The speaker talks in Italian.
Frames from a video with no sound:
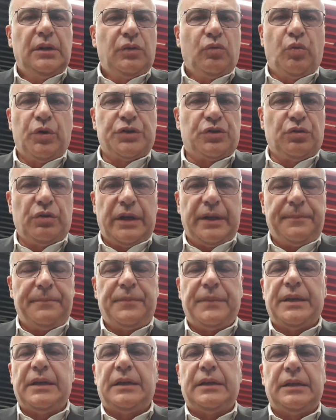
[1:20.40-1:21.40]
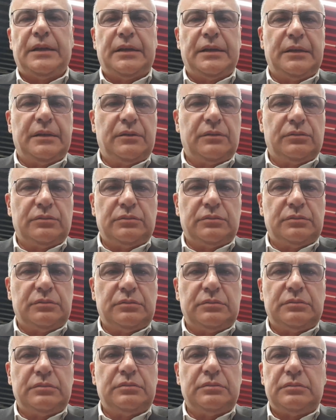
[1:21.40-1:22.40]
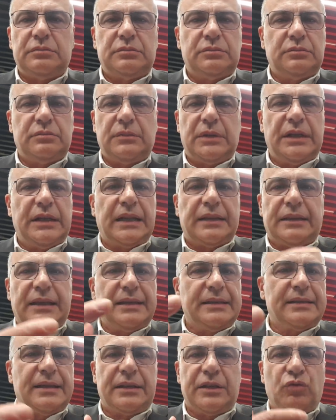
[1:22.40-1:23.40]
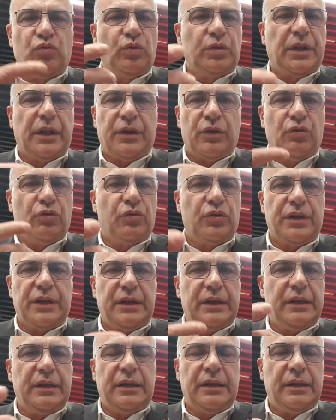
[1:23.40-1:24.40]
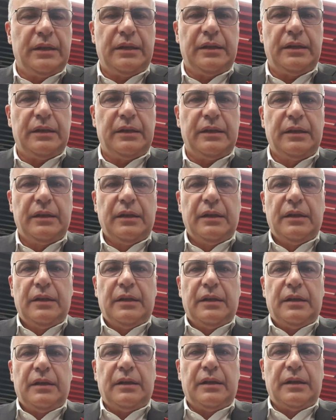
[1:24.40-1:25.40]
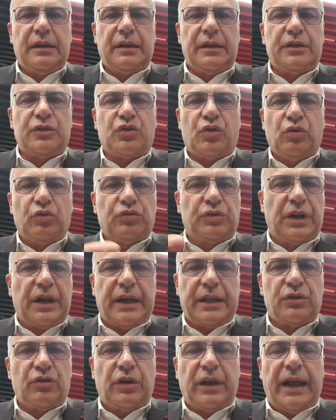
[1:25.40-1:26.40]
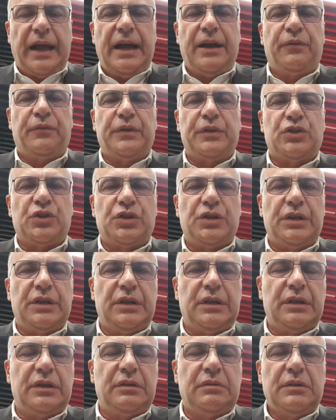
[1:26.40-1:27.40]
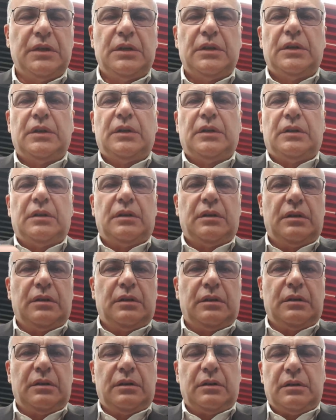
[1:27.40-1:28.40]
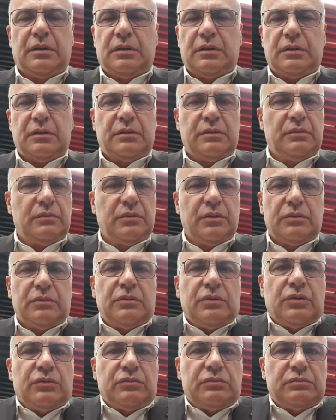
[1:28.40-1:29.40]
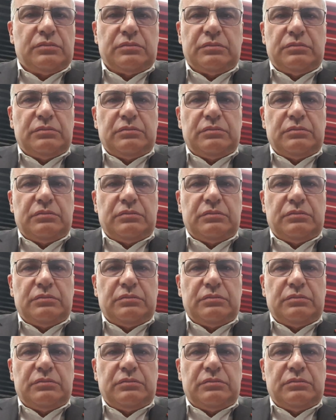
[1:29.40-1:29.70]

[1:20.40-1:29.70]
Questo è, eh, non, in attesa di ulteriori eh, riscontri radiografici, eh, non, non,